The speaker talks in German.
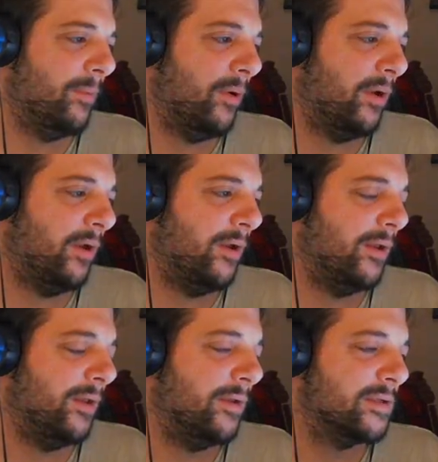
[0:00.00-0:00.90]
Poller
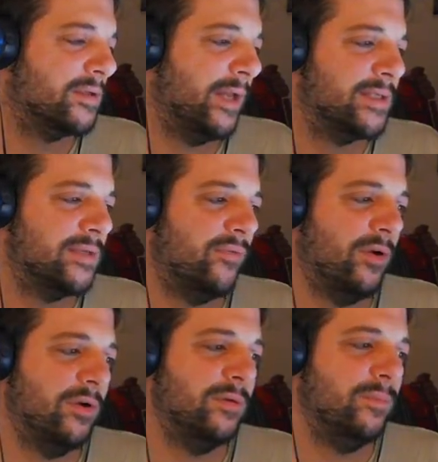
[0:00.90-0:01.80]
zur letzten
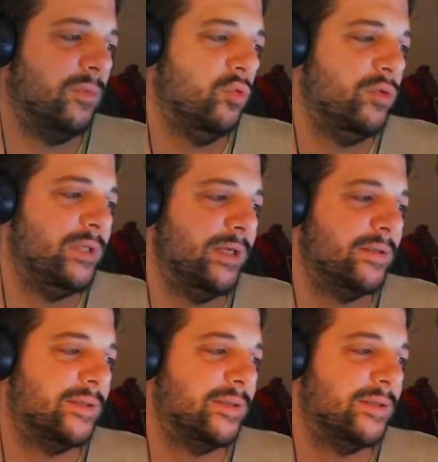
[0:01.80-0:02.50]
Folge blutige